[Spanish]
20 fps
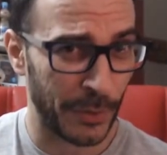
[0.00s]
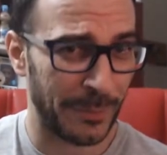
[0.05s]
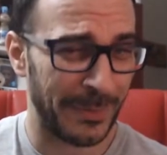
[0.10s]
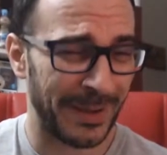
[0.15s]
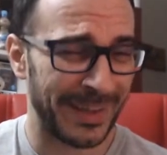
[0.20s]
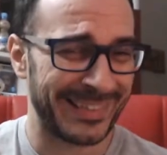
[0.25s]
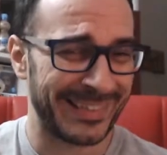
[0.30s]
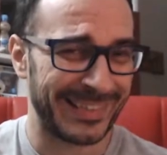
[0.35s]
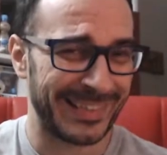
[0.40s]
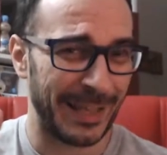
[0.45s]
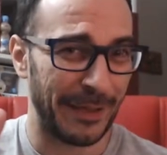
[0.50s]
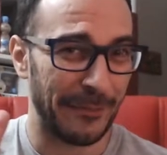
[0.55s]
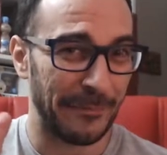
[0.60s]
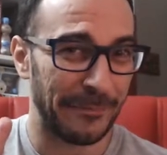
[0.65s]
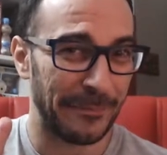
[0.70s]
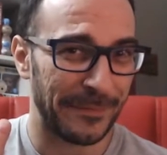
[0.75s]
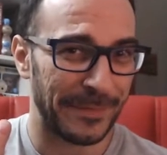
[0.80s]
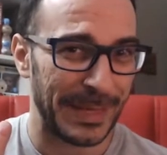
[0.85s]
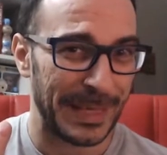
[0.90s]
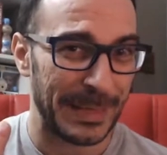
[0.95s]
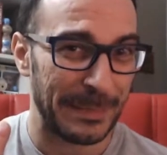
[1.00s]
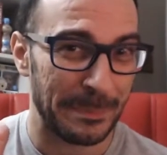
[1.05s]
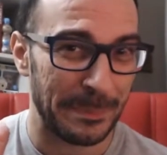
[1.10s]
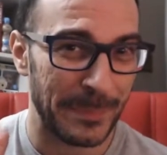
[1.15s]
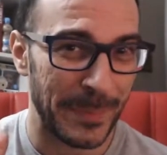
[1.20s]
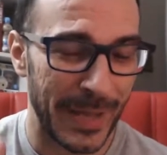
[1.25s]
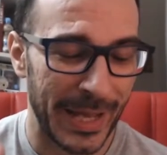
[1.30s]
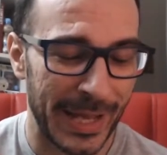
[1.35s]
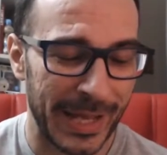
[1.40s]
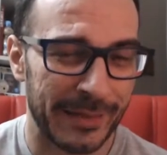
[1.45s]
vais a
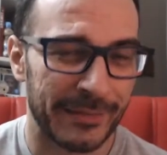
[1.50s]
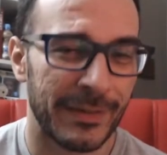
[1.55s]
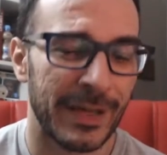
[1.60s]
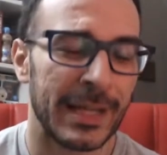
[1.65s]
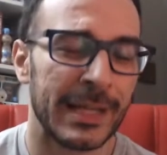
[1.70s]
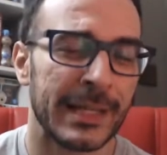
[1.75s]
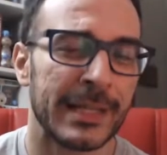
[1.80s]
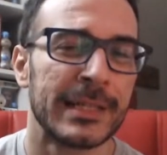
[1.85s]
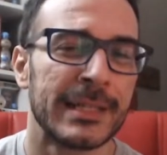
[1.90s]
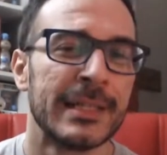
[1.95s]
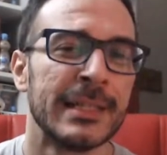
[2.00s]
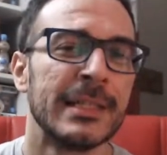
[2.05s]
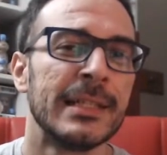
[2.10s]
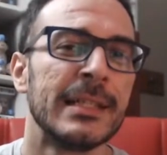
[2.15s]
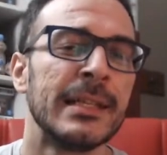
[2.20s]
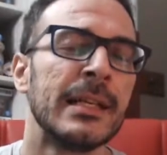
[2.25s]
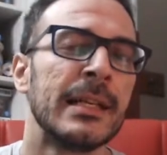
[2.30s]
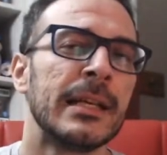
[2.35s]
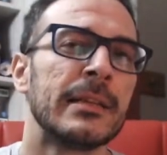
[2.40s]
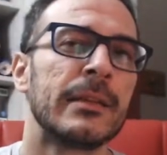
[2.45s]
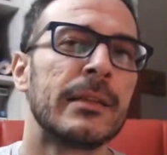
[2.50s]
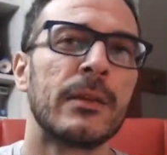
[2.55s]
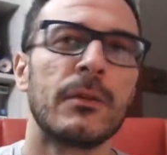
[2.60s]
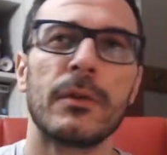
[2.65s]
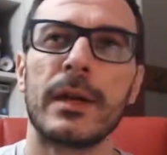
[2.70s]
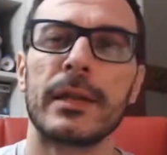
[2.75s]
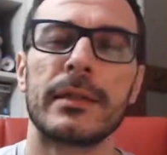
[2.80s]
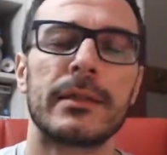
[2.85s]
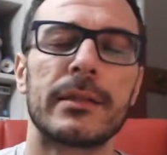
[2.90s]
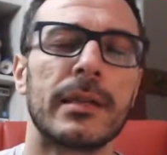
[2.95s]
flipar, ¿vale? Tiene
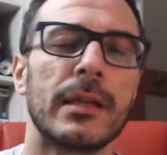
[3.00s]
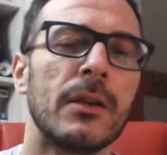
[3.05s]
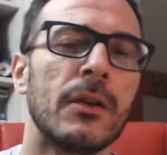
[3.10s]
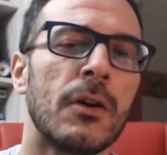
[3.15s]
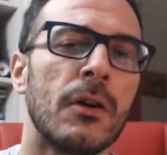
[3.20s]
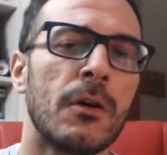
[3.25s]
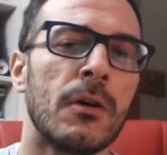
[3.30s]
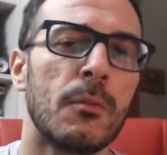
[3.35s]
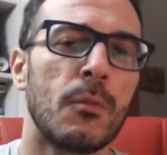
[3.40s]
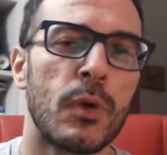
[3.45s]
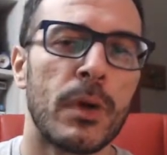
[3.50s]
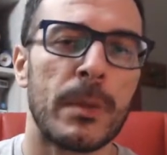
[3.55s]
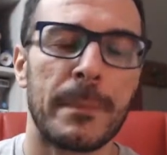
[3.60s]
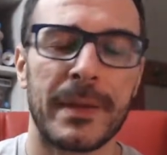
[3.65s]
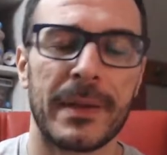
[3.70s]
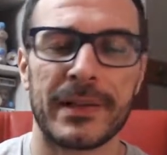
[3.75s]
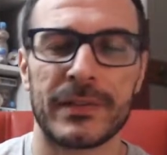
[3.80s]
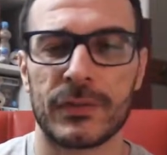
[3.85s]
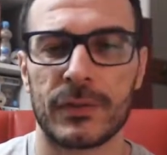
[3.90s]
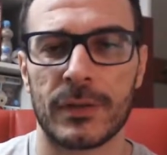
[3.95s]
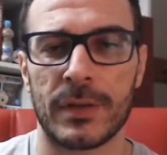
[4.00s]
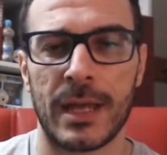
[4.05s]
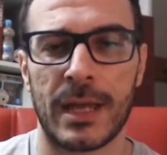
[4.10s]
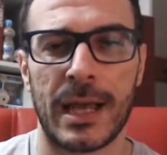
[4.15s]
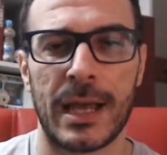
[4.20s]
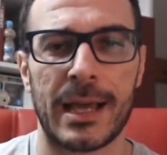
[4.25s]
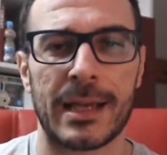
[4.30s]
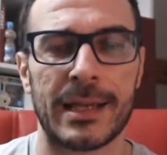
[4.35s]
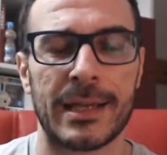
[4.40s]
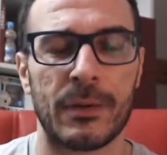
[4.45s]
un estilo muy
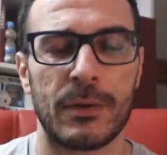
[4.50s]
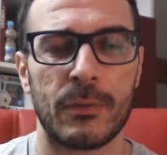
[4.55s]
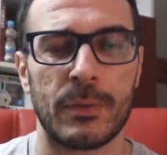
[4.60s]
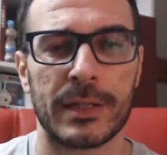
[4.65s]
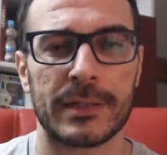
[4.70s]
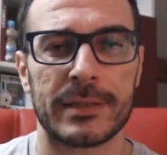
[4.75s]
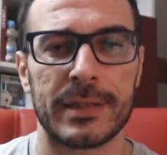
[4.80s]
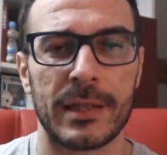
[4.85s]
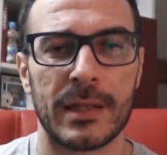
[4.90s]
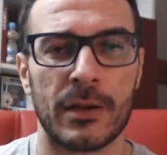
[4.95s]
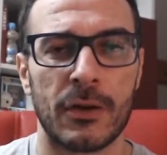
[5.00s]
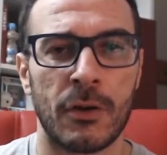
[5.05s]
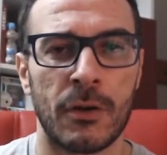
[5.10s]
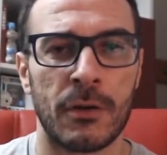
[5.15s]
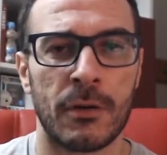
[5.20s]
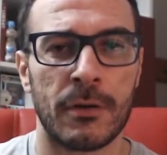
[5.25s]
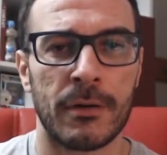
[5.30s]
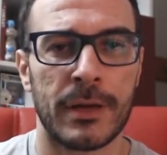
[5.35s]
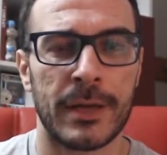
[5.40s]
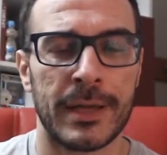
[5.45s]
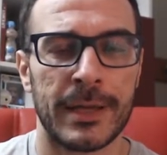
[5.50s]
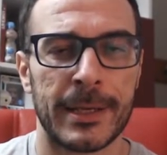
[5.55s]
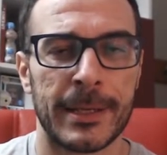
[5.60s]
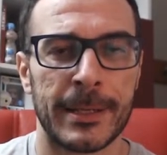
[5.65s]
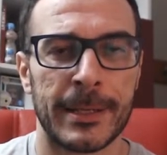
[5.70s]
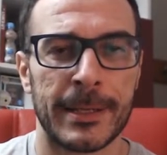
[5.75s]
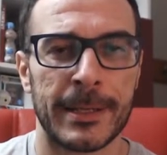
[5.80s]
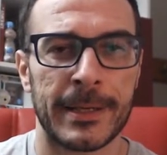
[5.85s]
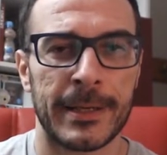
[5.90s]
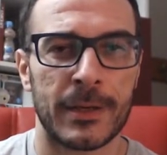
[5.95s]
personal, es un estilo
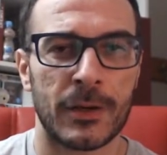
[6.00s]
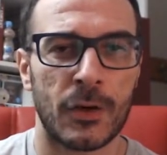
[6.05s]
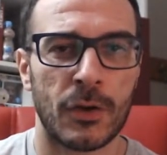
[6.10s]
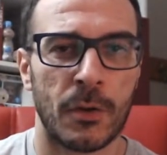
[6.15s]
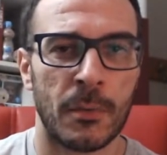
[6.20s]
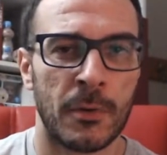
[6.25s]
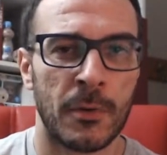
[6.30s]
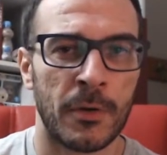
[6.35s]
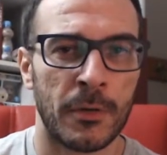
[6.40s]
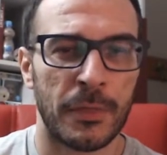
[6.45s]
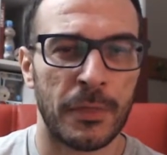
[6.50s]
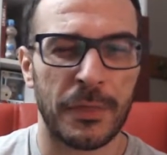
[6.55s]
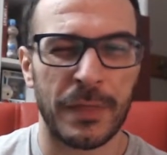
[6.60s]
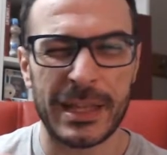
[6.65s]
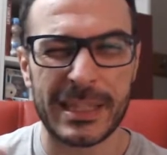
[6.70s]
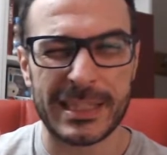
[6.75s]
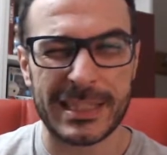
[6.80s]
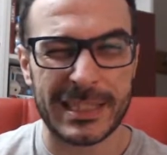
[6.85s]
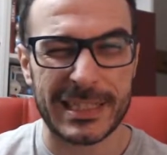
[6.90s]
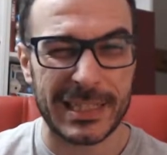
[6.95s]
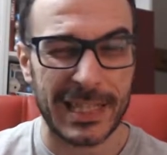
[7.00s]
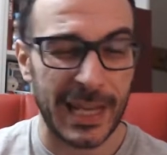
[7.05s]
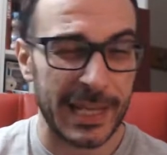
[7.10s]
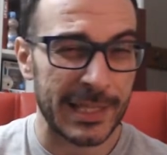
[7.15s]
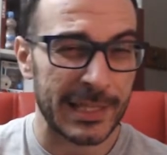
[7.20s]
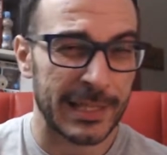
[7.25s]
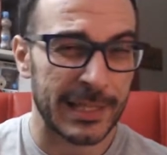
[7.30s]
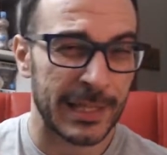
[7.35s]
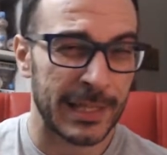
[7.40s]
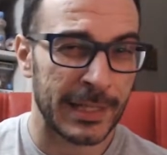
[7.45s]
eh, como cel
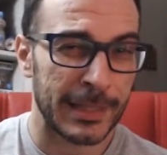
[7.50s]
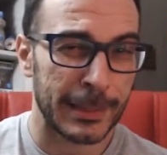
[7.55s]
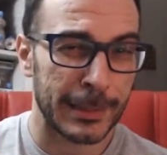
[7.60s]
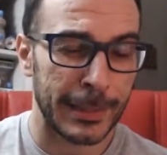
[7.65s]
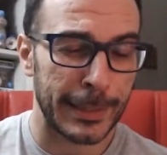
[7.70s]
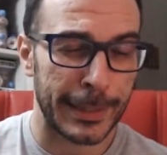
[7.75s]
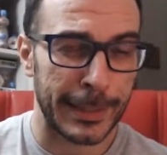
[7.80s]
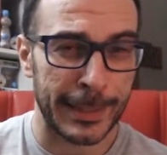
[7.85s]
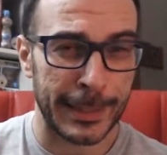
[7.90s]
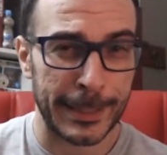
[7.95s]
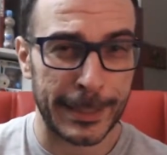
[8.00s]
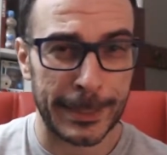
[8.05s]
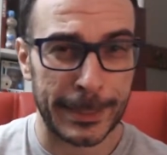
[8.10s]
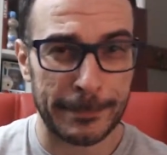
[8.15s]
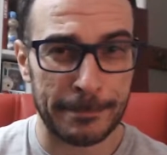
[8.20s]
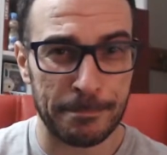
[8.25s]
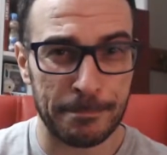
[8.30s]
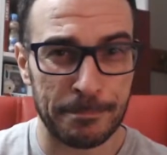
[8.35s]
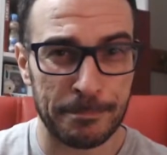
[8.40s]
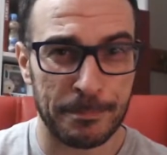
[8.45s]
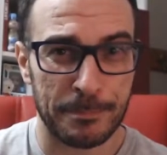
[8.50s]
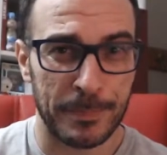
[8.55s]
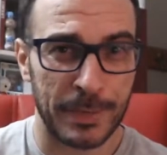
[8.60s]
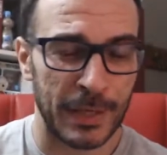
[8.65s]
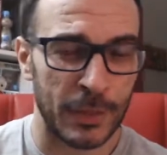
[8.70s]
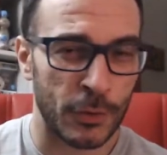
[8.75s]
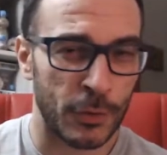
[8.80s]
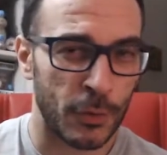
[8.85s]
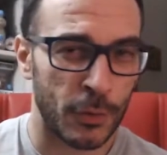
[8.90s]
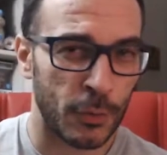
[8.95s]
shading, em,
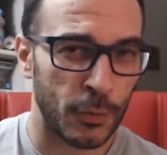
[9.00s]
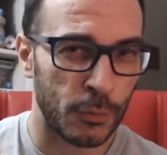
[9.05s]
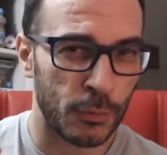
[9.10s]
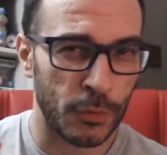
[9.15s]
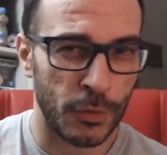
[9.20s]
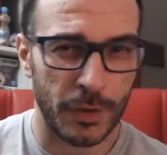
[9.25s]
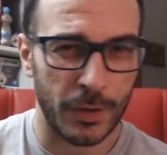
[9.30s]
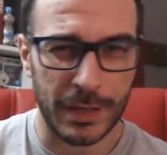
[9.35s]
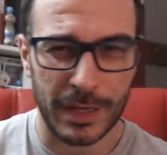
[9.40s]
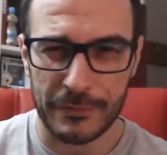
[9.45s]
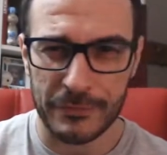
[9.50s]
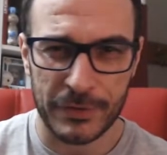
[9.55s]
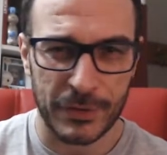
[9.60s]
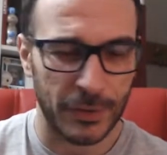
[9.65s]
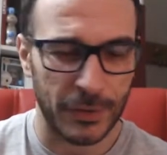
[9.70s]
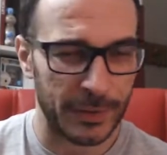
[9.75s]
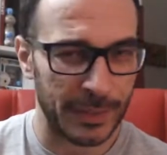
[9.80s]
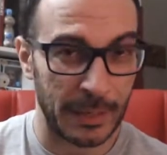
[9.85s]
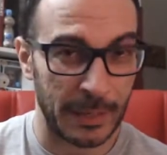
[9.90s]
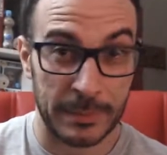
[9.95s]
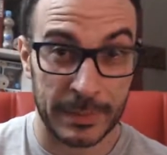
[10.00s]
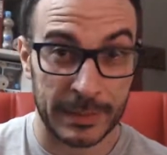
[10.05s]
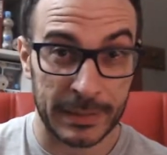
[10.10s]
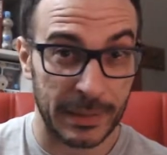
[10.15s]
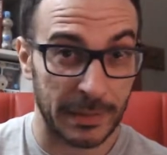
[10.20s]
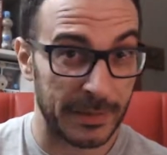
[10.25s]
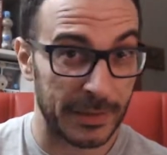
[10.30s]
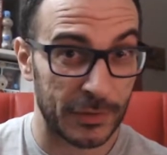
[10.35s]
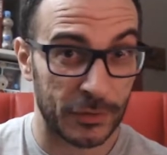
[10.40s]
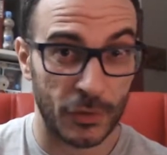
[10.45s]
pero con unos gráficos
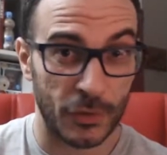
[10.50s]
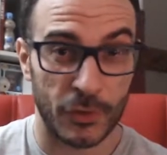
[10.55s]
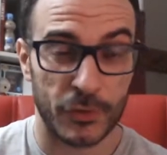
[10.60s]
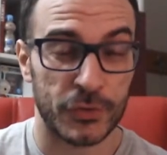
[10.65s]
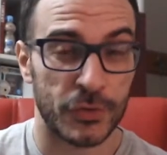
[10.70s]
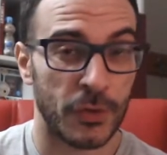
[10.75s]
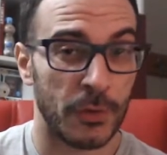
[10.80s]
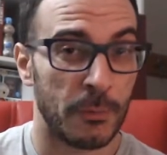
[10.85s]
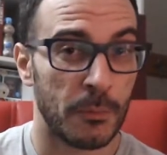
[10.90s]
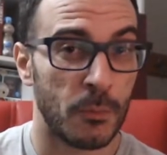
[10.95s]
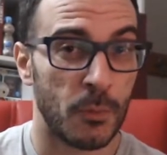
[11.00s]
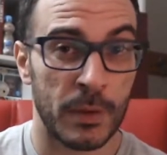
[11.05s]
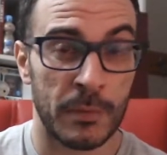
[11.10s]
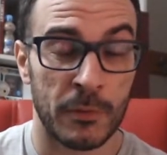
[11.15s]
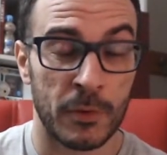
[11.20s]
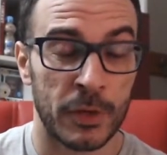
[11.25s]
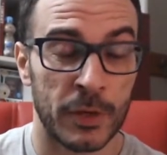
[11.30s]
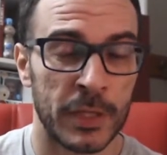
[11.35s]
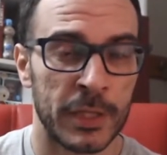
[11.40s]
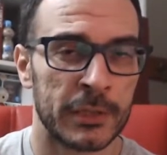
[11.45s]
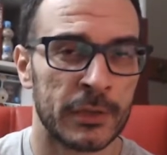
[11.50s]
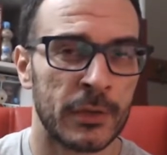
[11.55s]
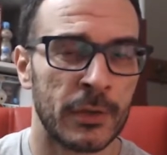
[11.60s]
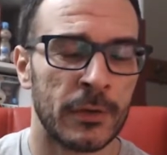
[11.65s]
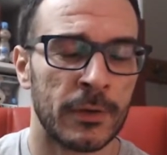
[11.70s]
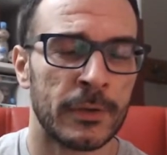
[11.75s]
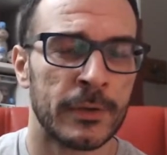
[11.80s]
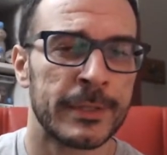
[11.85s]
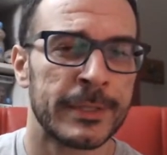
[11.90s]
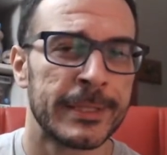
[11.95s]
realmente vistosos, muy
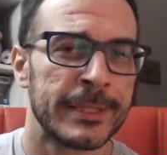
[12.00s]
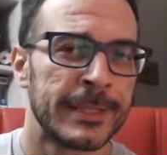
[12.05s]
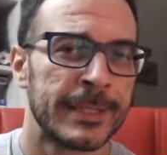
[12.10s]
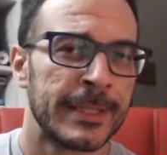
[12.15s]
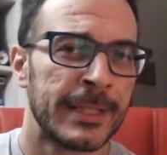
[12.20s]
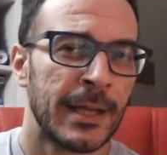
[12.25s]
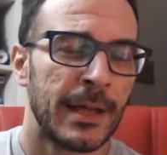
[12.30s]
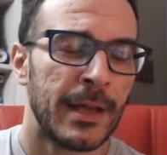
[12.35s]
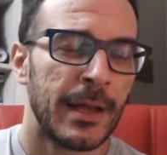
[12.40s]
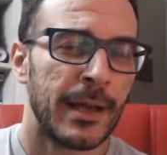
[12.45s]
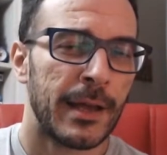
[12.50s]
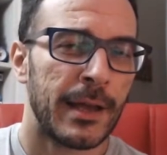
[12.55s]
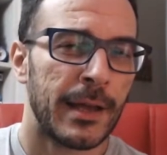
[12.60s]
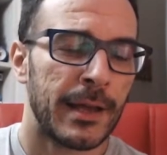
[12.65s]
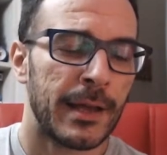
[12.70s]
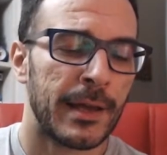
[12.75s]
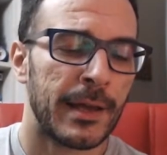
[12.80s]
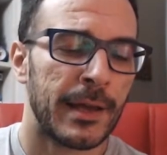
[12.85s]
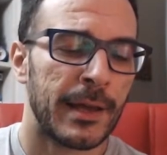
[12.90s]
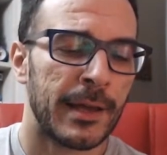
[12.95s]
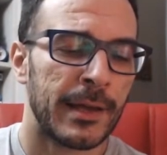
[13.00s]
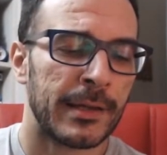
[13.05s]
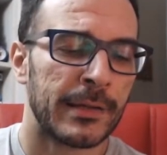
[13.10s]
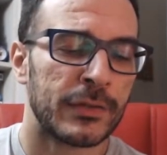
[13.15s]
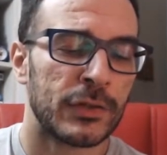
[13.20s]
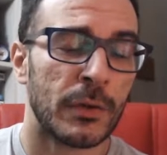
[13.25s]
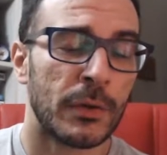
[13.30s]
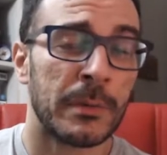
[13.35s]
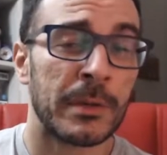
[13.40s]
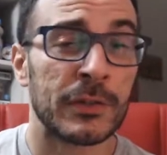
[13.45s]
bonitos. Eh, y
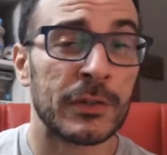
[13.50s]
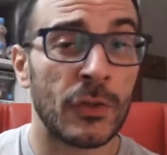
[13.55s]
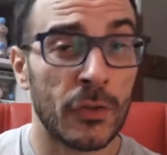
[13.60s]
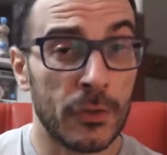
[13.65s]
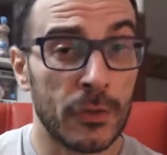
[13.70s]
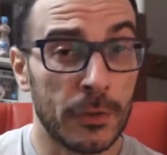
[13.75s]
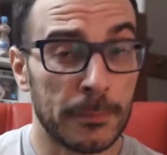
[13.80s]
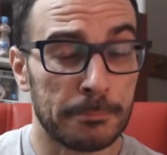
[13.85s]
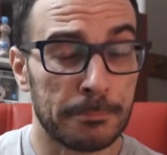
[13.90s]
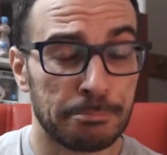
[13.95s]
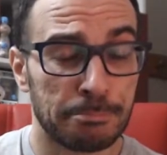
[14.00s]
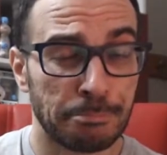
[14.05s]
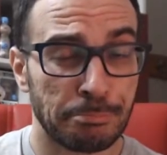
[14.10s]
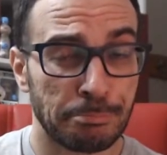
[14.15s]
sobre todo